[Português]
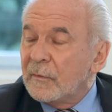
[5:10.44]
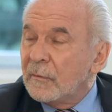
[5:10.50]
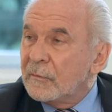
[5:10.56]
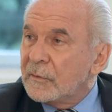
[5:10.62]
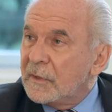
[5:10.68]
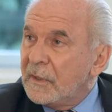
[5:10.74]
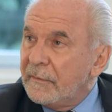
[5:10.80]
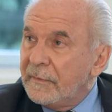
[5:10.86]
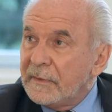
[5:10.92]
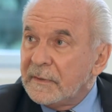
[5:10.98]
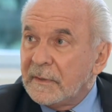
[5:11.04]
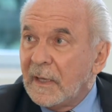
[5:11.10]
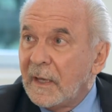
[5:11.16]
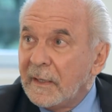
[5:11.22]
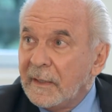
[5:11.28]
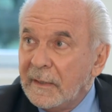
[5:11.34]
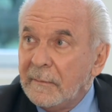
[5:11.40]
longevas
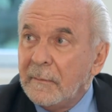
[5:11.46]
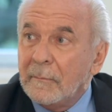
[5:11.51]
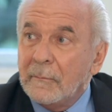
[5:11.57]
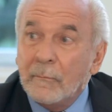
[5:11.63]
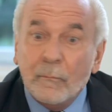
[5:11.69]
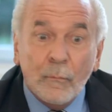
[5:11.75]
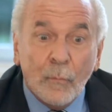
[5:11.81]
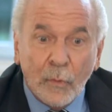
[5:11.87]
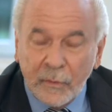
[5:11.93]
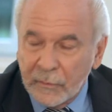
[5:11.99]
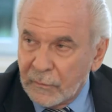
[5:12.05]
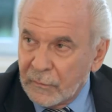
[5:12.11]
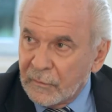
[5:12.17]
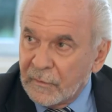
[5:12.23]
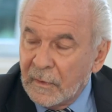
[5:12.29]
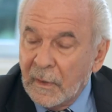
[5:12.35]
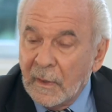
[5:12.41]
aí,
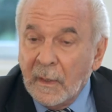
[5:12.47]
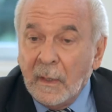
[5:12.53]
muitos.